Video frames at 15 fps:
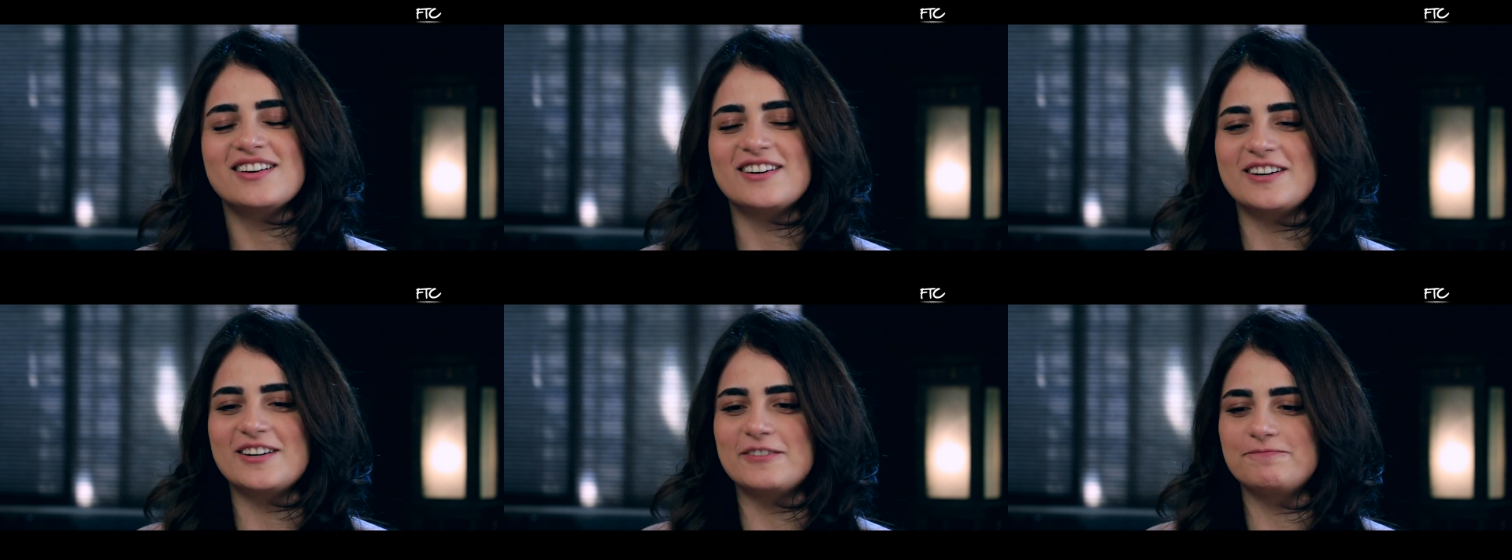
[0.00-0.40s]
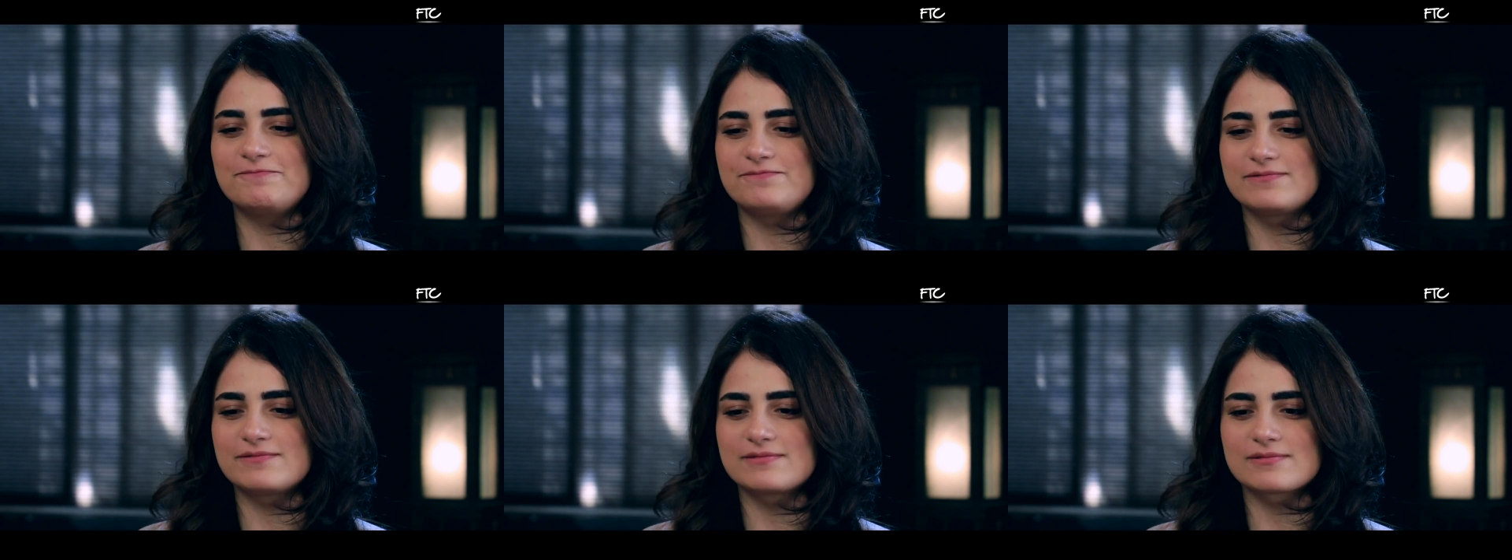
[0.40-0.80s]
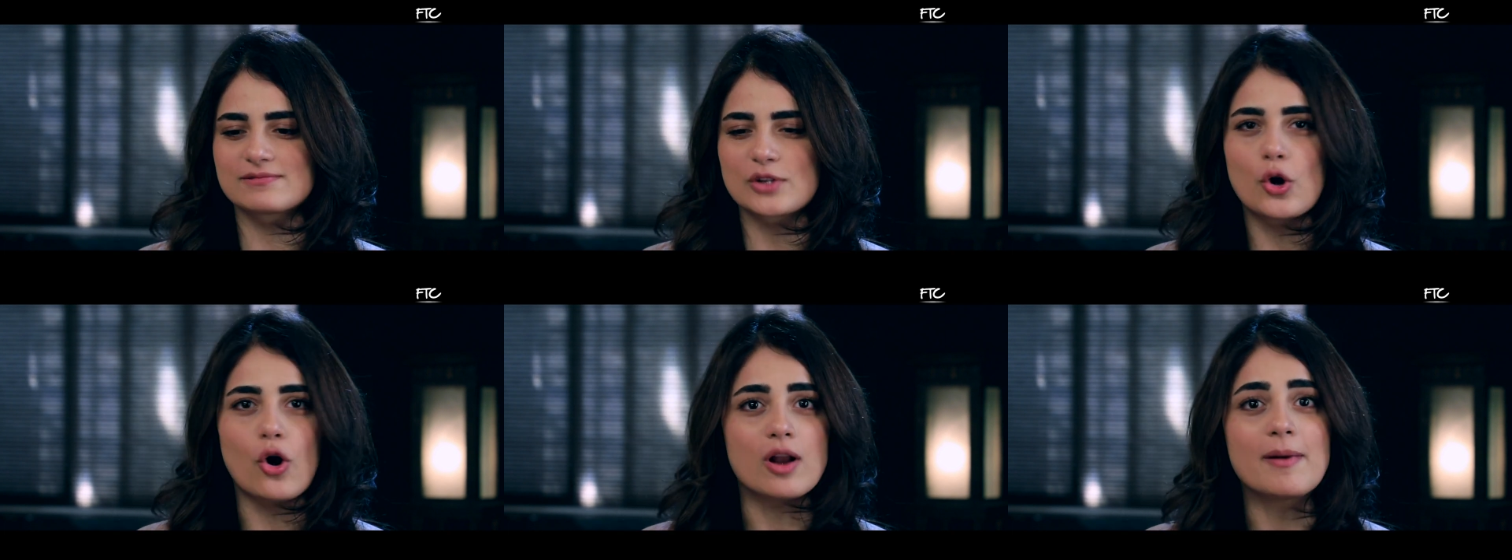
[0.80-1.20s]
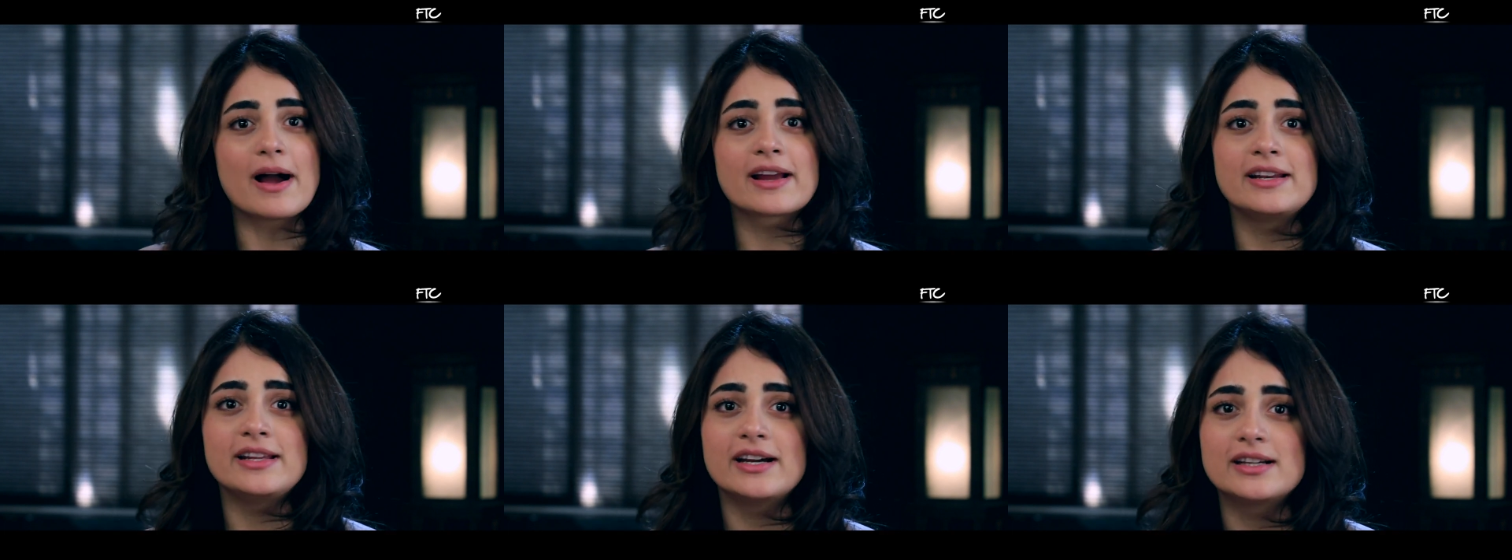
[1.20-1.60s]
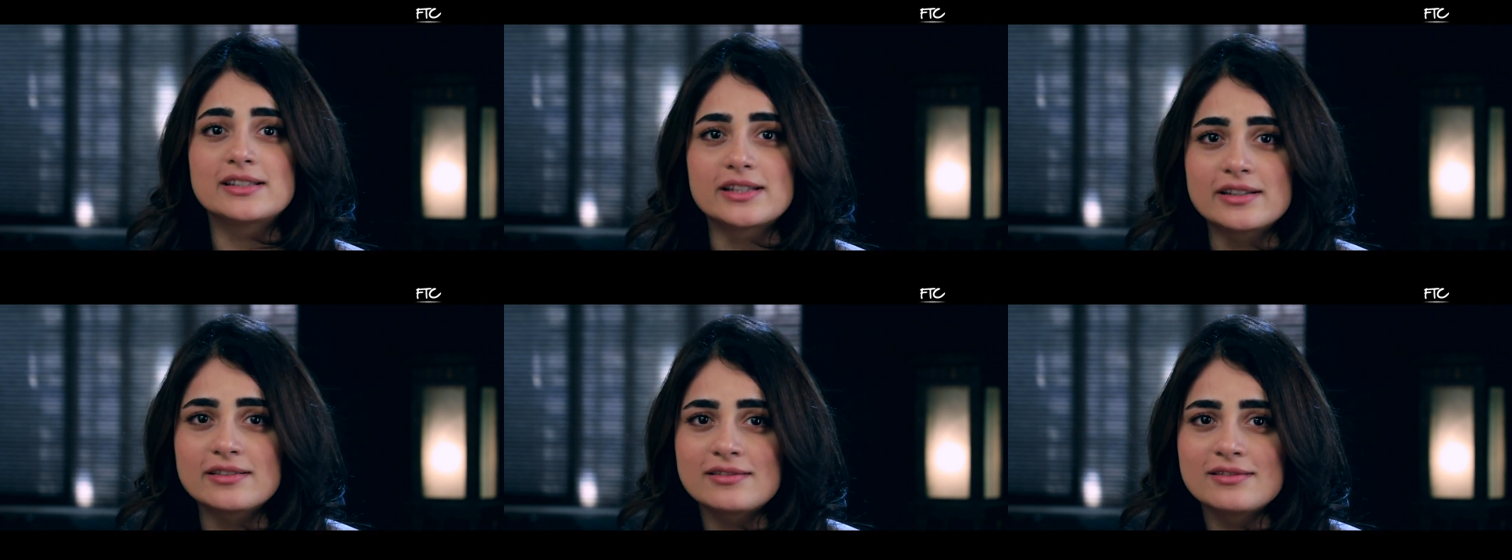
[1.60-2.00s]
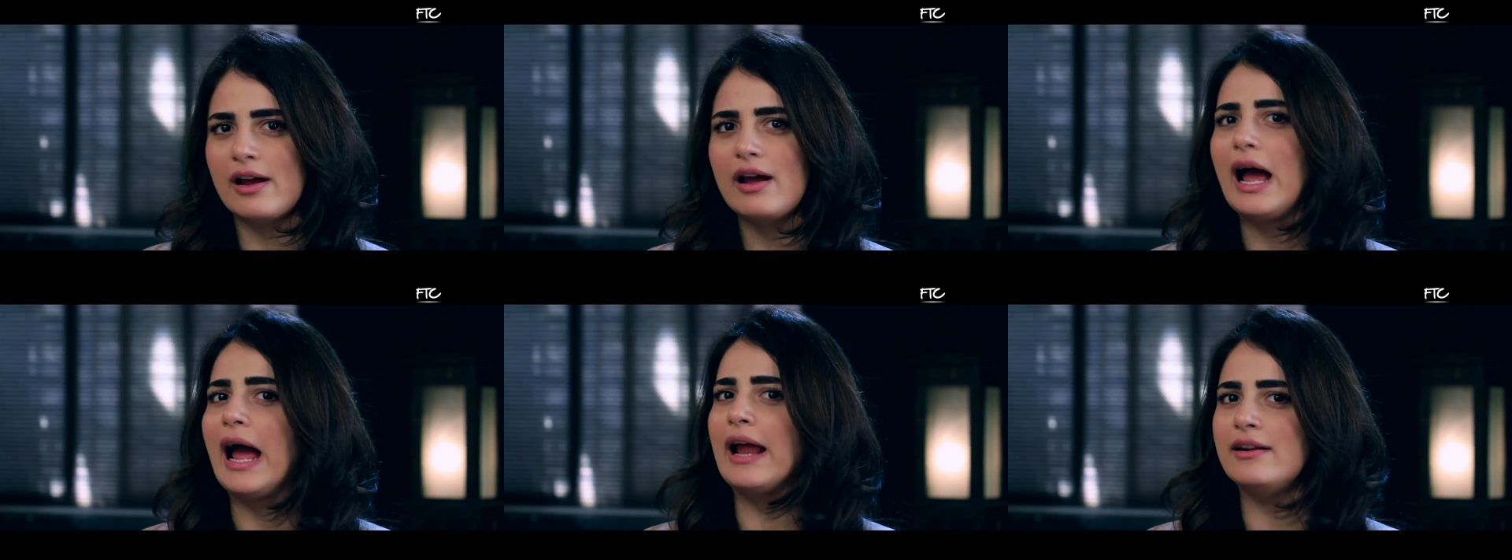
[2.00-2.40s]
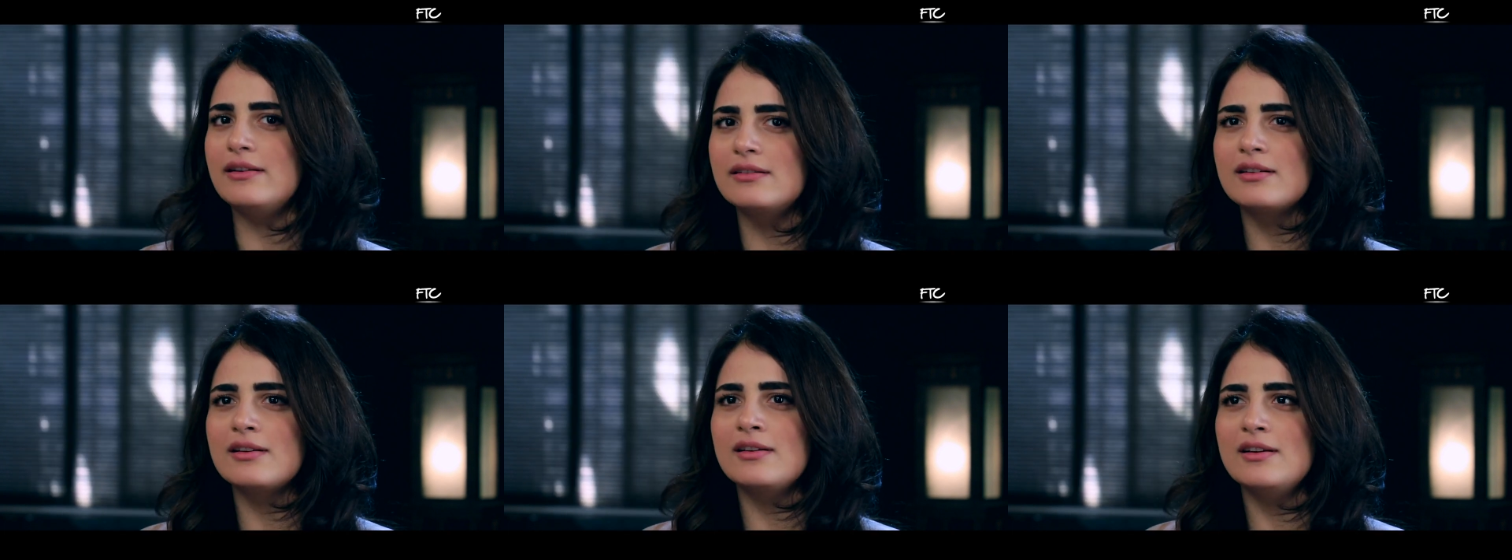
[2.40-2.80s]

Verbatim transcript: कॉल uh, बैक नहीं आता है एंड